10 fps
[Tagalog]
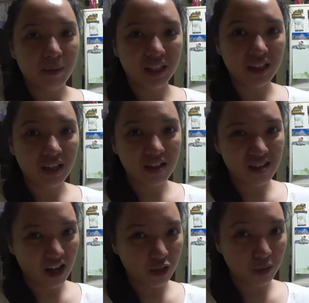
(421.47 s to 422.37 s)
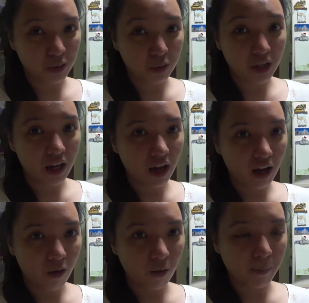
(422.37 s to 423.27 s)
magta-transaction to na lang
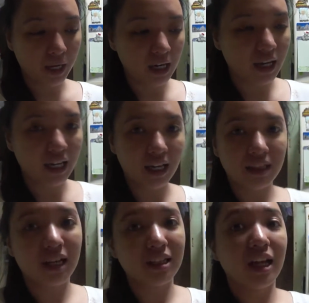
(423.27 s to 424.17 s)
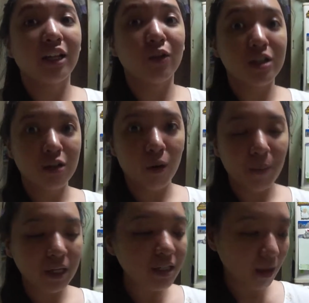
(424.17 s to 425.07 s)
ako para lang idagdag yung isa ko
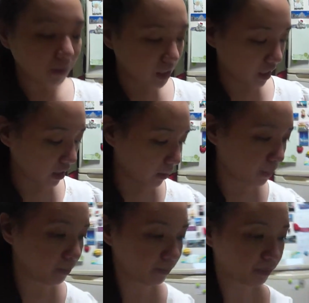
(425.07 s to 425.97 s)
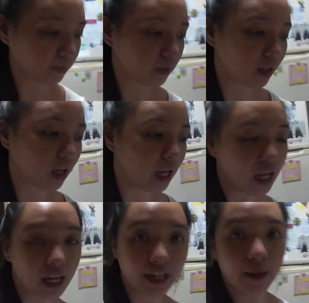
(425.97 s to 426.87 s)
pang subject
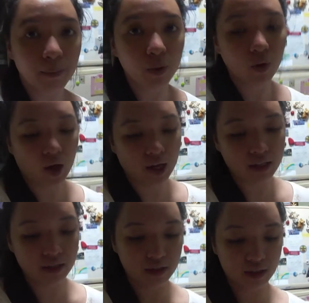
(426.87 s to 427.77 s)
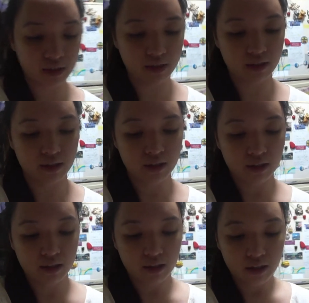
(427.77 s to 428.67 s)
kaya bukas
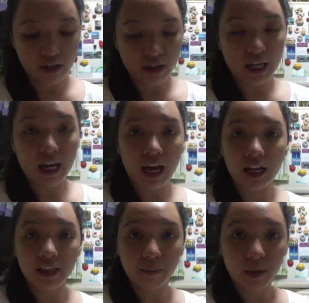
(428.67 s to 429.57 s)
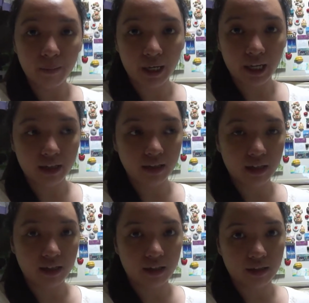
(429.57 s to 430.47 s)
kailangan nang magbayad
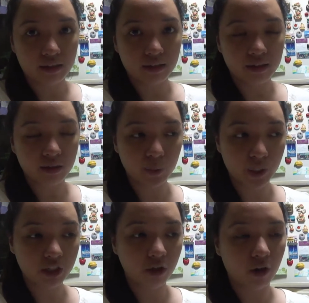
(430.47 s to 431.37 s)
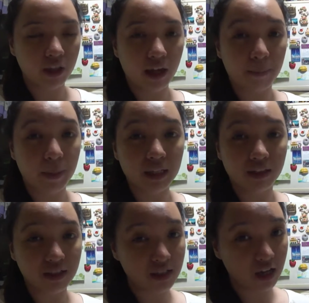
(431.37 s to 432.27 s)
ng tuition na pang
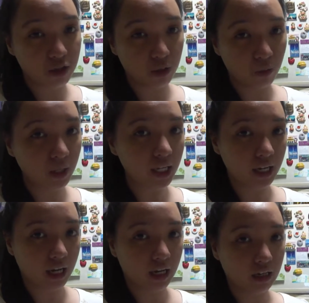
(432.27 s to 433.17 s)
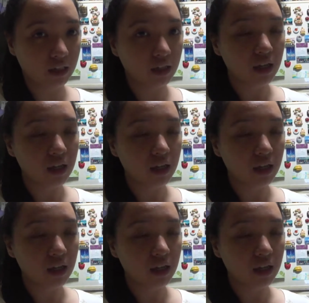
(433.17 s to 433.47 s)
transaction 1 lang